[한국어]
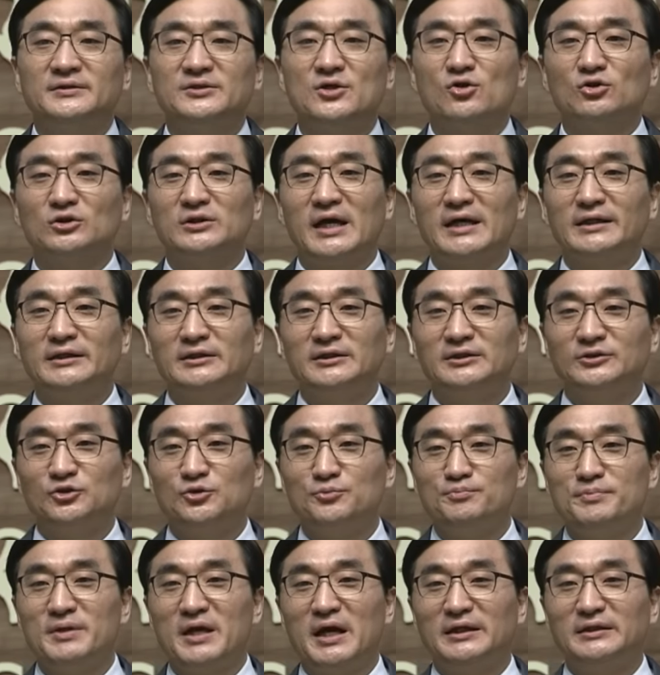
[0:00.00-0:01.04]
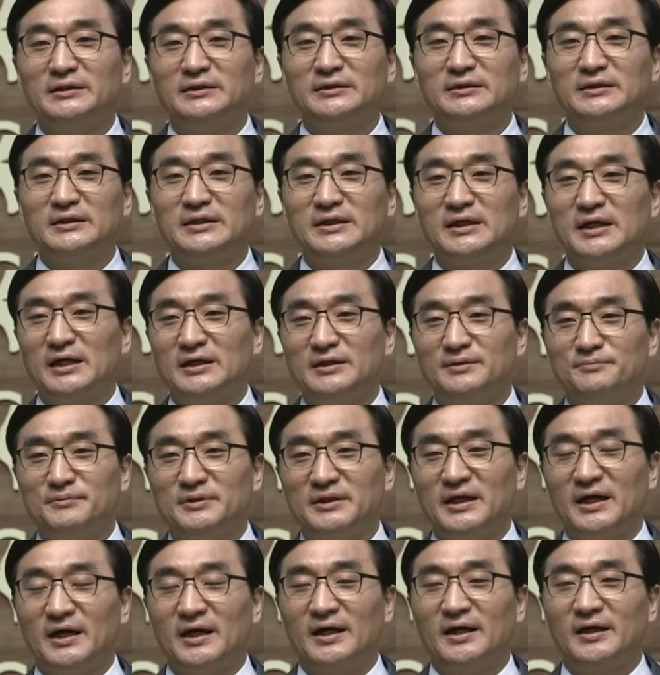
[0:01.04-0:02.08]
성탄을 준비하는
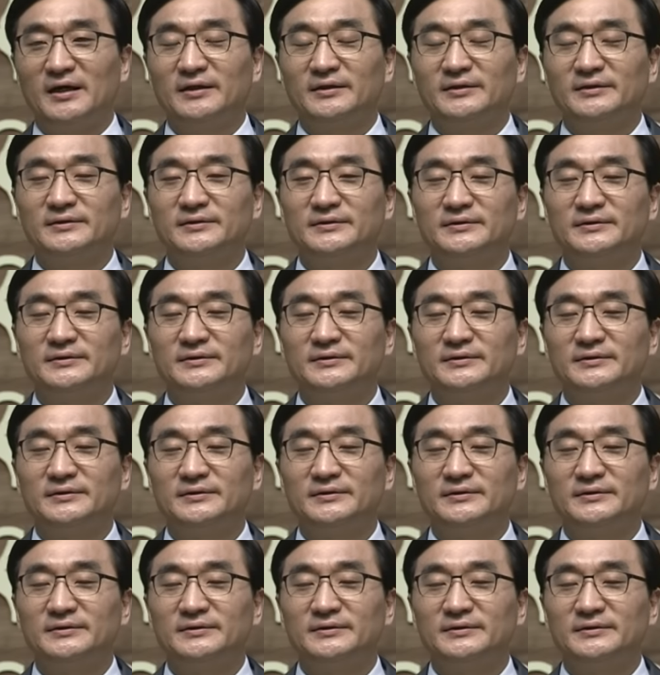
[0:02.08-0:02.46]
기간입니다.